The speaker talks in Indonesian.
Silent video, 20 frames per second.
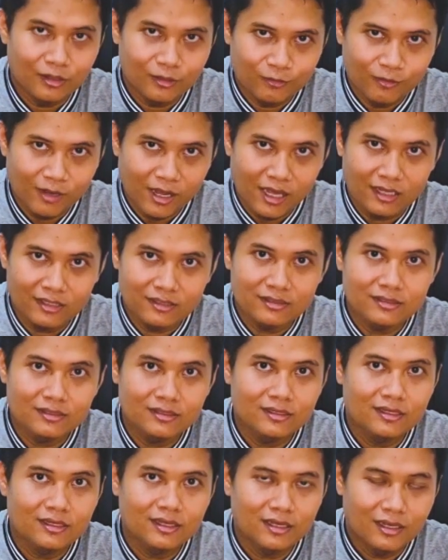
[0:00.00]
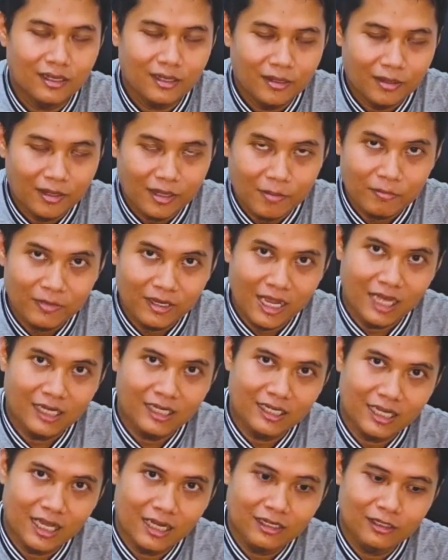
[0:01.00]
Tuhan
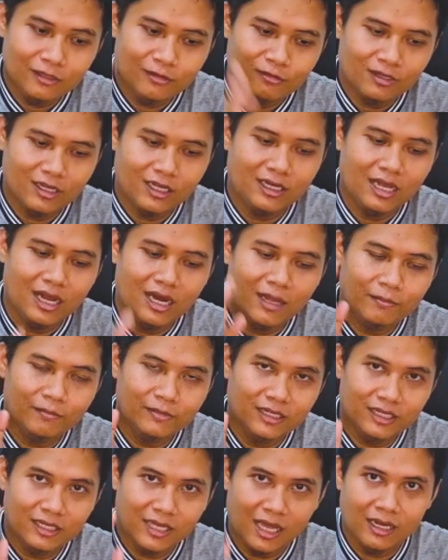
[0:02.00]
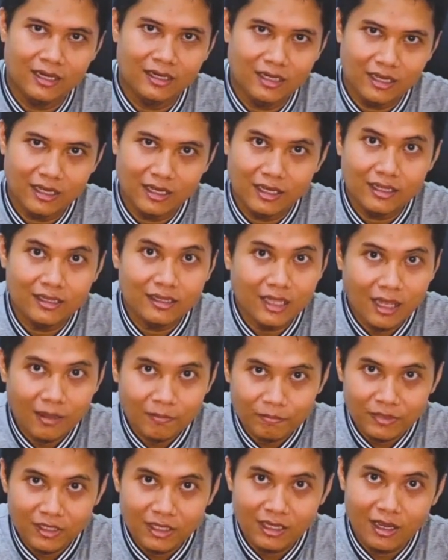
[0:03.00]
menghadirkan itu ke dalam diri Anda
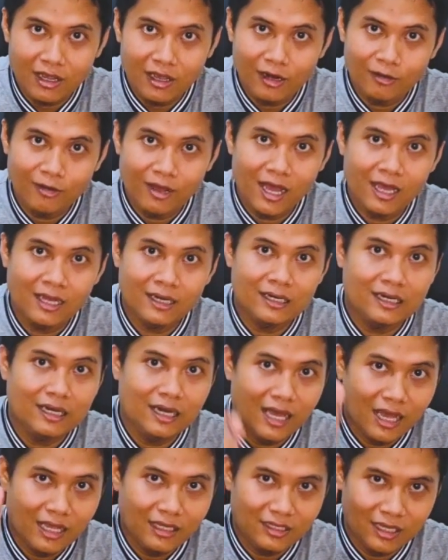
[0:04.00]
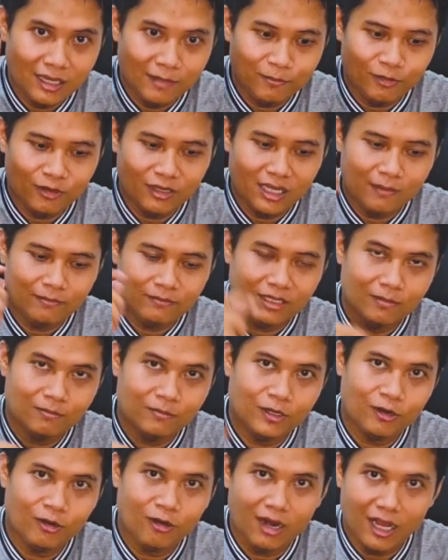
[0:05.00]
tapi kalau andanya programnya
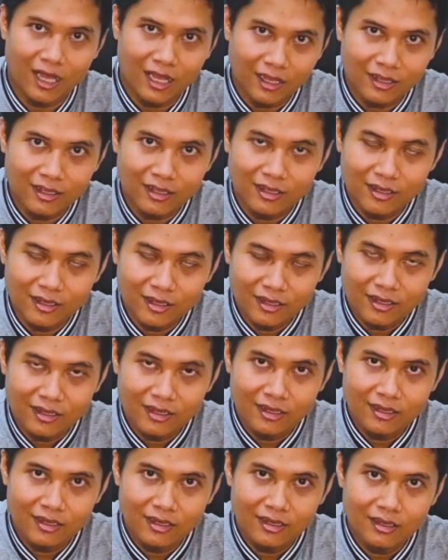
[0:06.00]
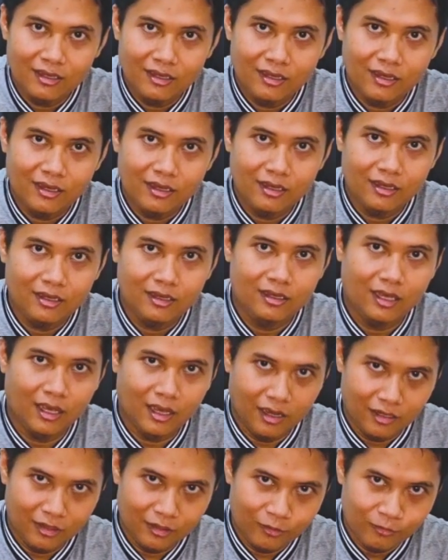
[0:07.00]
menolak,
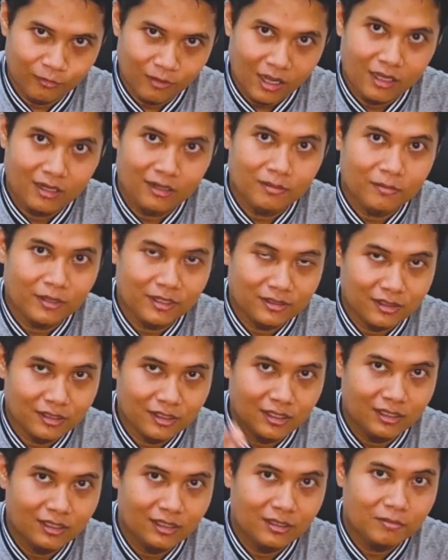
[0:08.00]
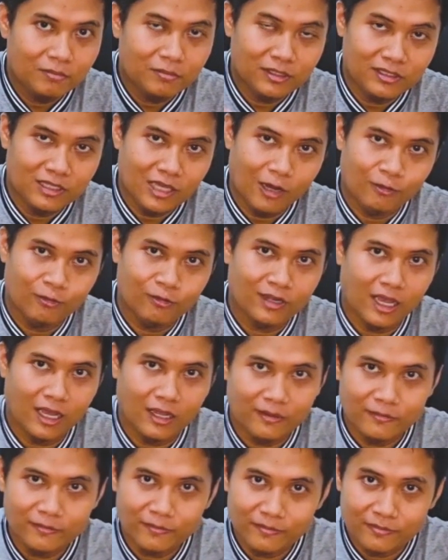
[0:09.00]
ya Tuhan pasti
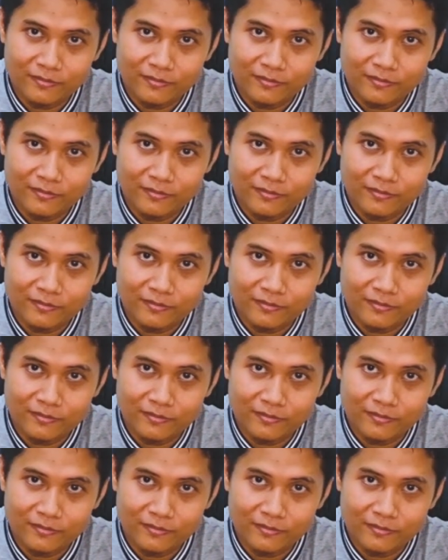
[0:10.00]
menjauhkan.